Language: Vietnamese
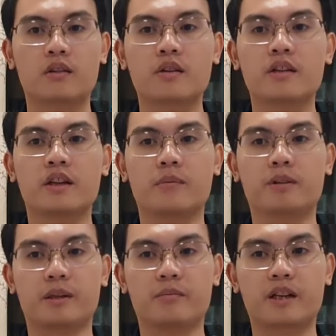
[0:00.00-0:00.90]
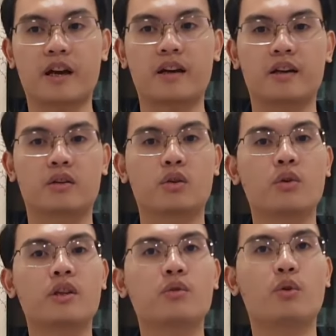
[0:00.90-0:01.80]
có trách nhiệm kiểm tra,
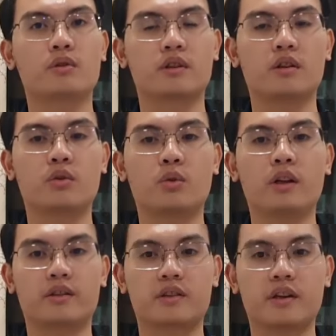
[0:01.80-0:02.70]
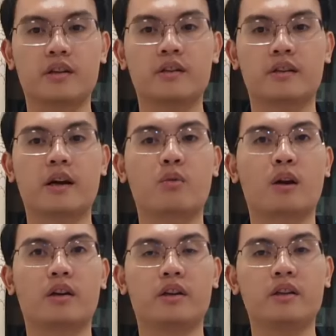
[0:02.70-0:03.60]
đối chiếu hồ sơ của liệt sĩ đang
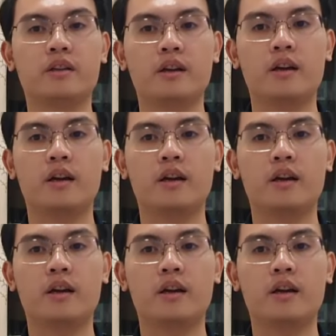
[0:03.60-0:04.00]
quản lý,